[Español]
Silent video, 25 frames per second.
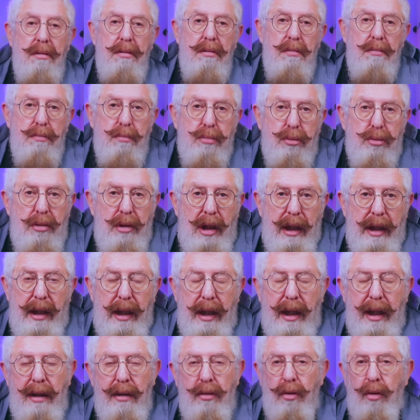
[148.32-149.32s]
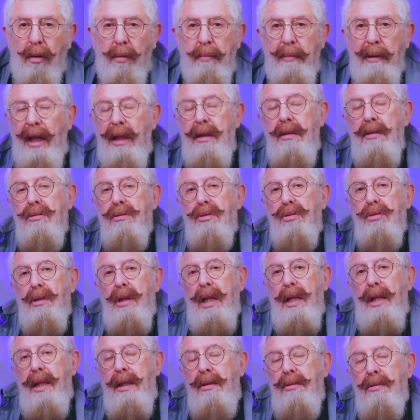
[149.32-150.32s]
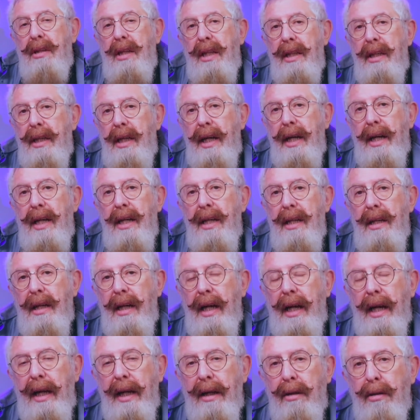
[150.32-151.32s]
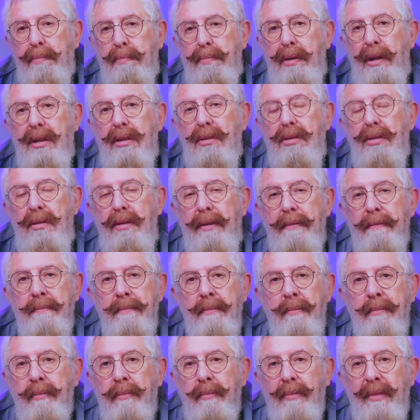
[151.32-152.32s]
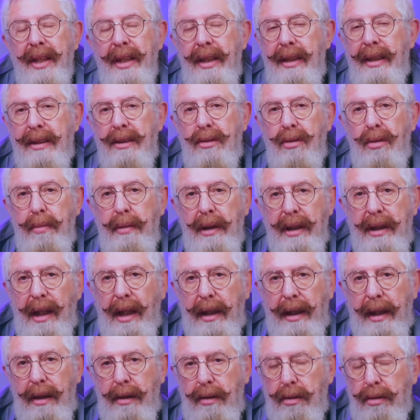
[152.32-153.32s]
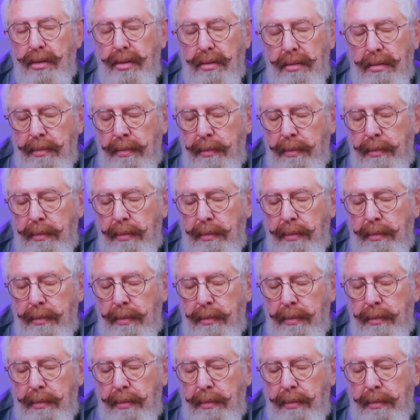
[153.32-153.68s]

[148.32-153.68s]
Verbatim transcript: Es una queja normal de un ciudadano que llega al aeropuerto y descubre que aquello es un,